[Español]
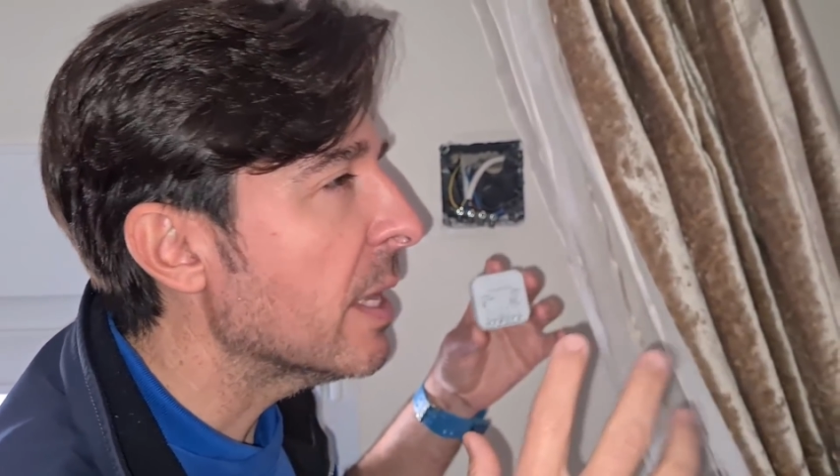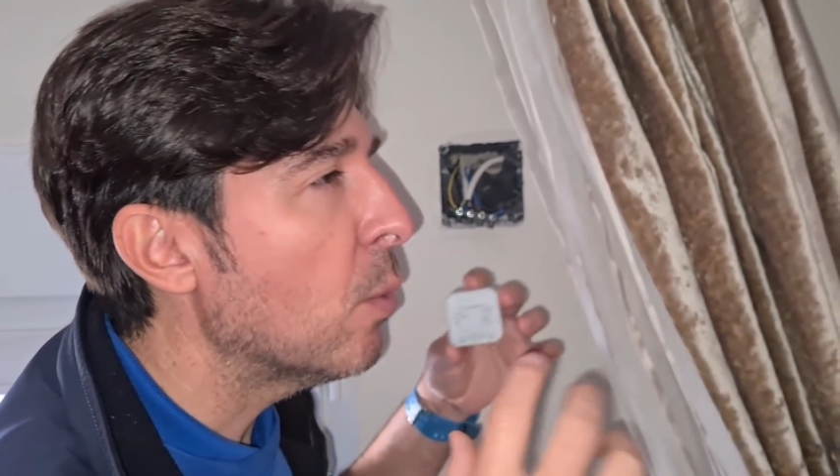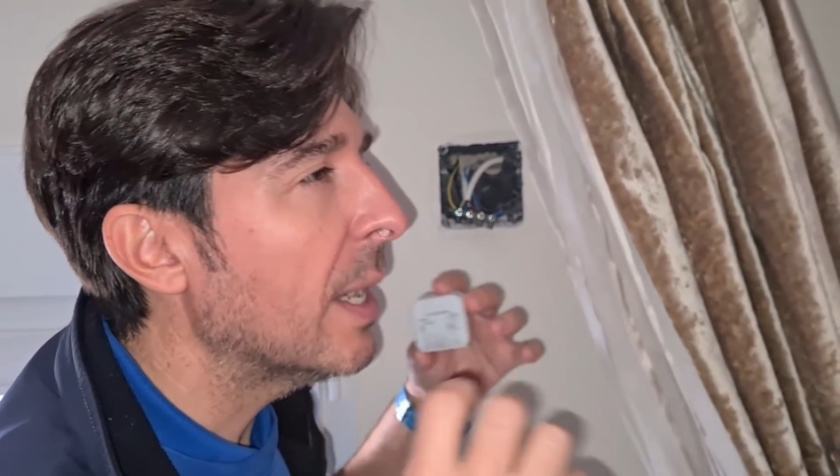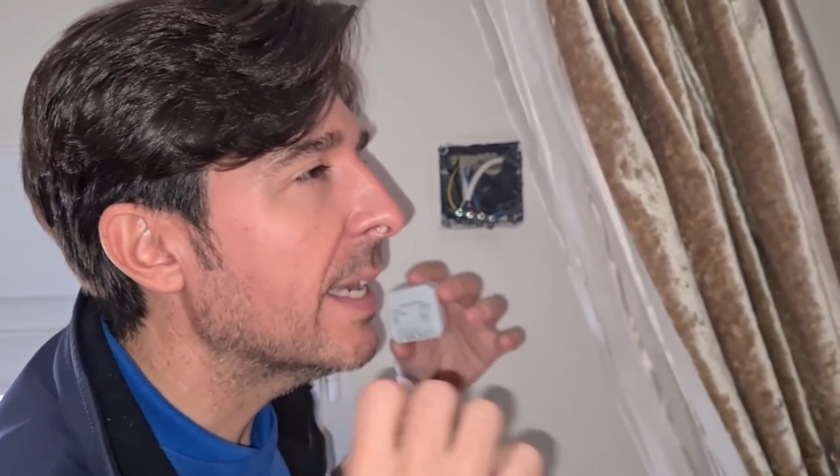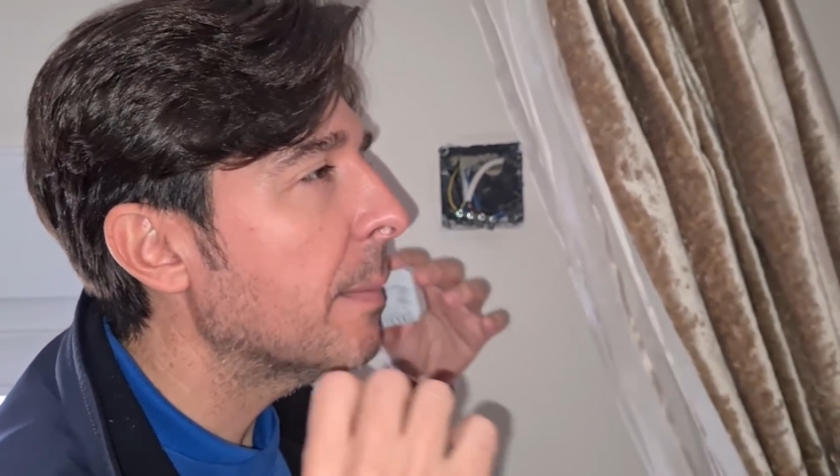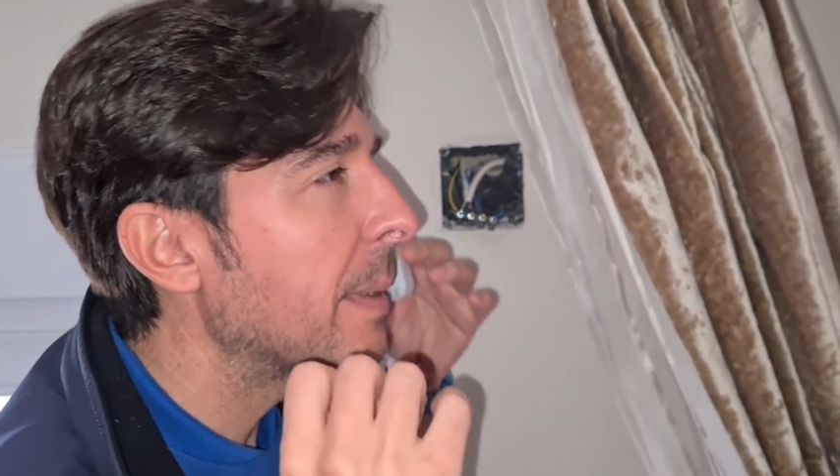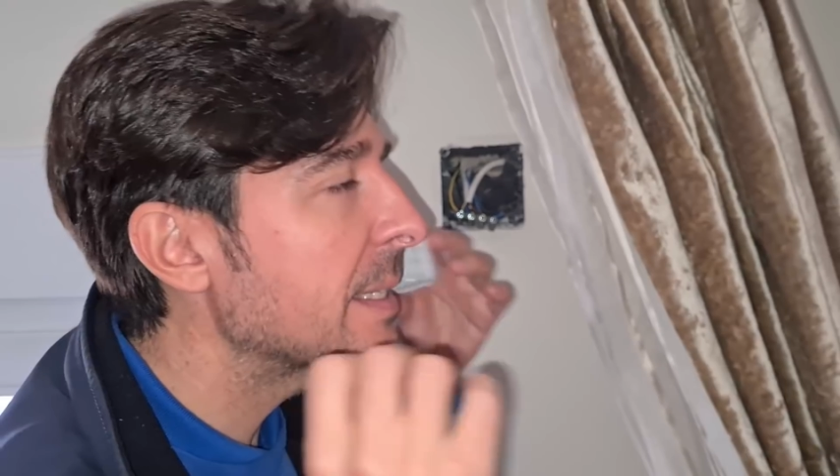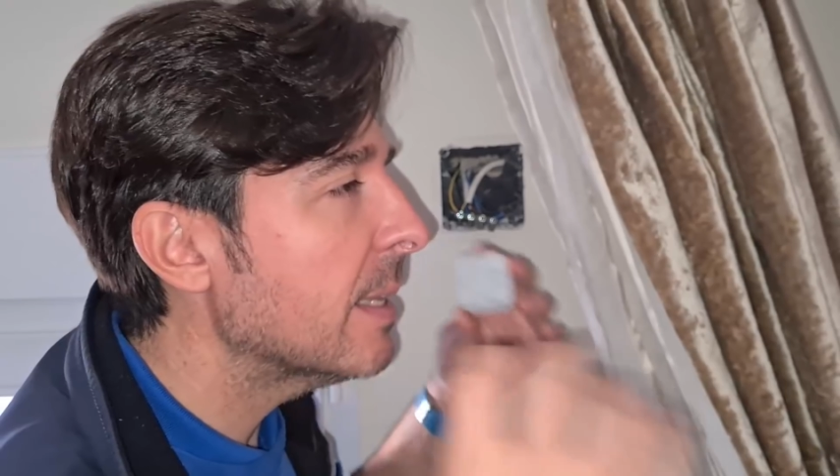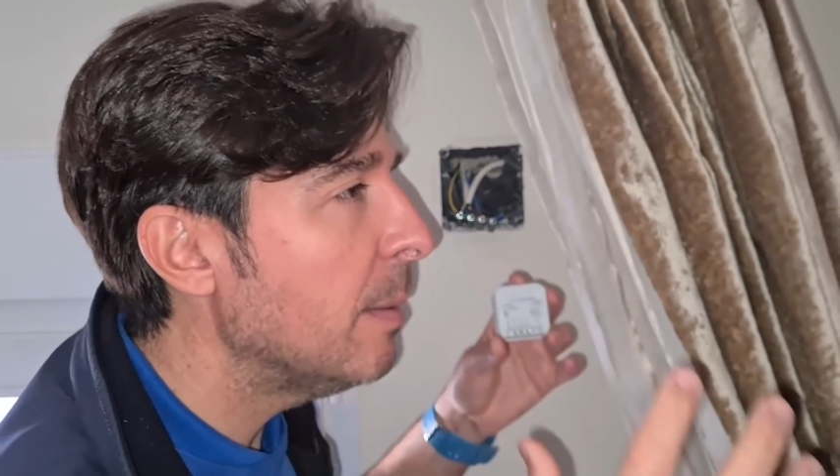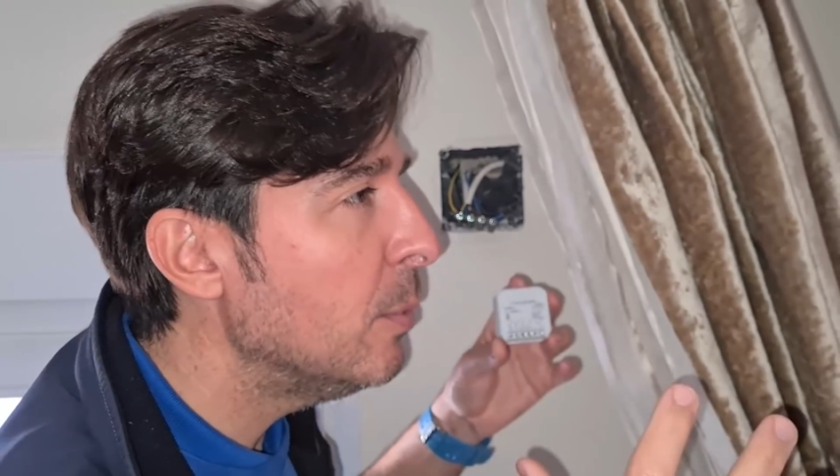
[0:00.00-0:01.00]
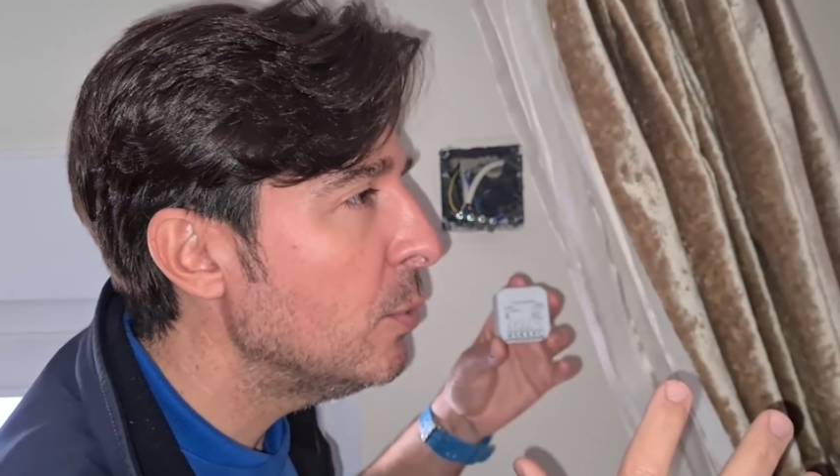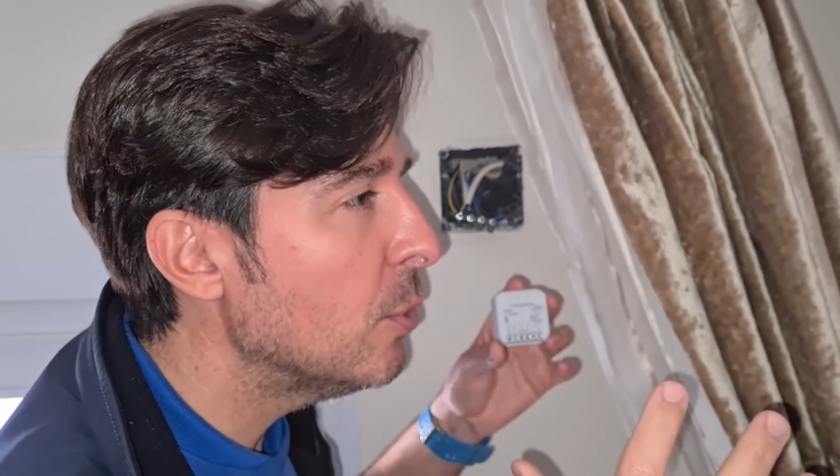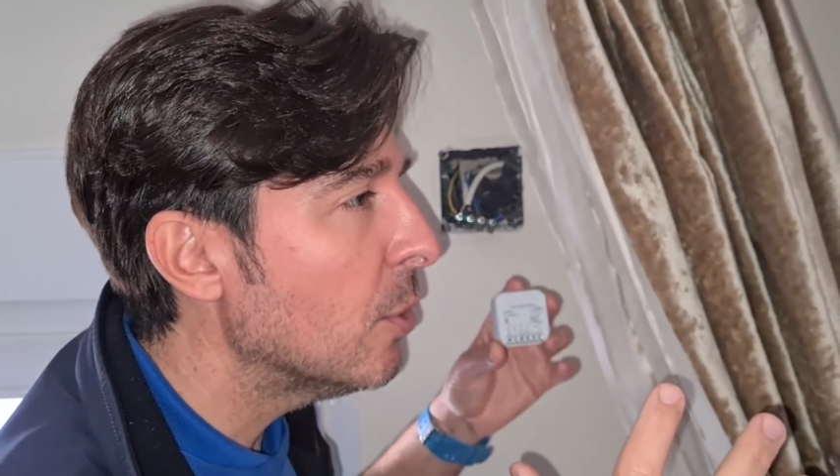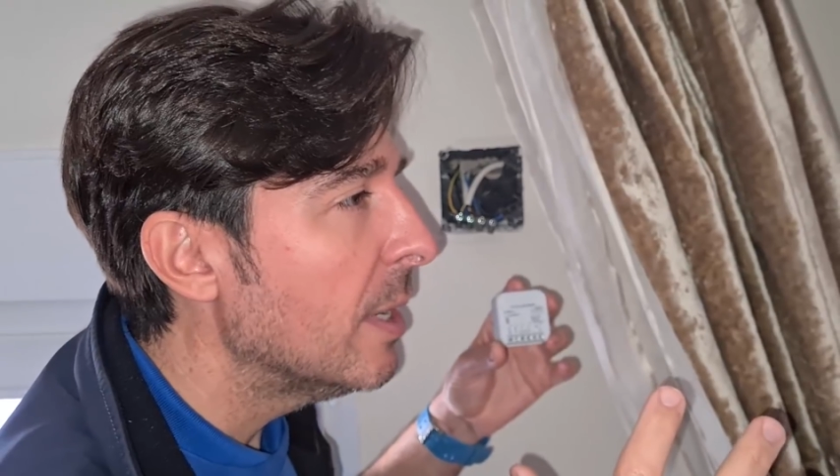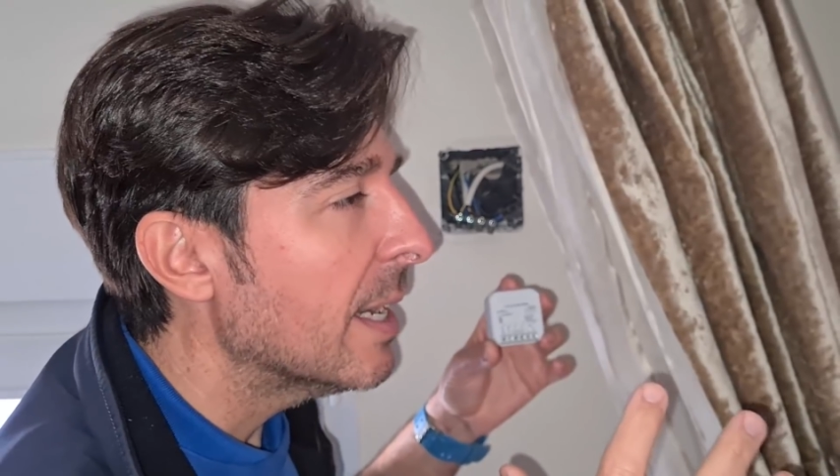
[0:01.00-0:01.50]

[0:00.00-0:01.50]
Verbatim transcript: cualquier parte del mundo,